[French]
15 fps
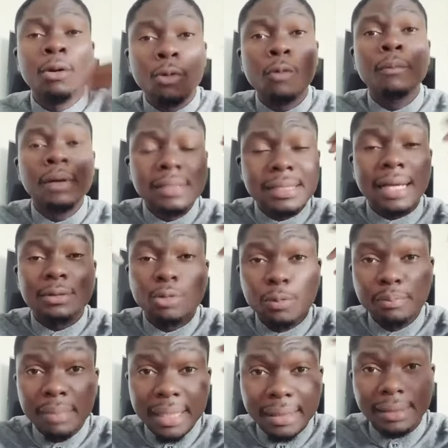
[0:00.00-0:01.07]
Commence à te
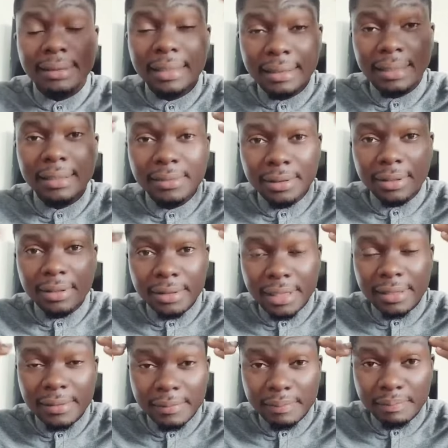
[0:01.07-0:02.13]
mettre dans des, dans
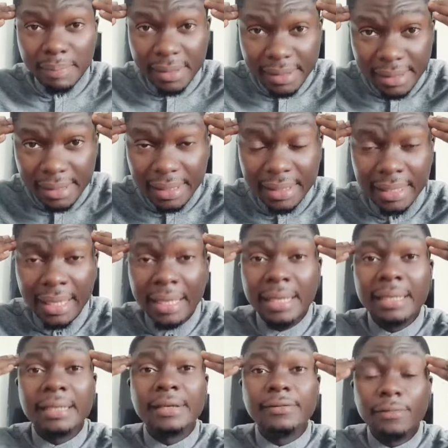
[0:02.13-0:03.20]
des pensées
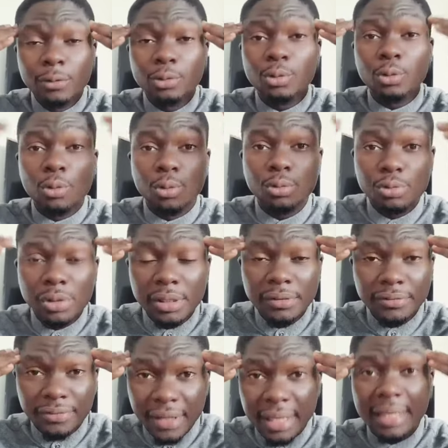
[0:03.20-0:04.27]
qui vont te
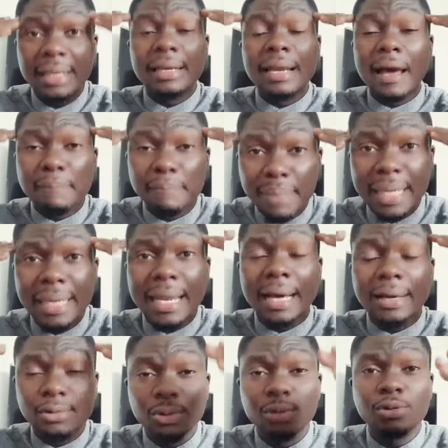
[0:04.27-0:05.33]
conduire vers la paix, la
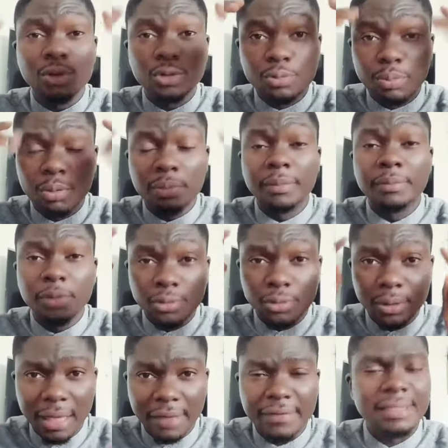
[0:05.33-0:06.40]
résolution du problème que
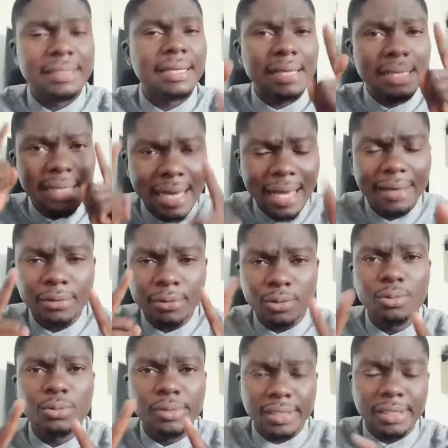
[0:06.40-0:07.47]
tu traversais. Là
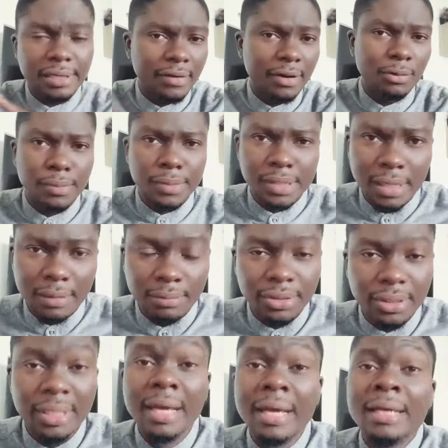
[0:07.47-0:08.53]
que le ciel va commencer à
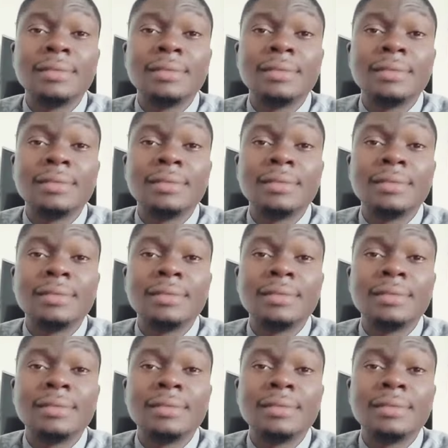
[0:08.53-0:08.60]
bouger.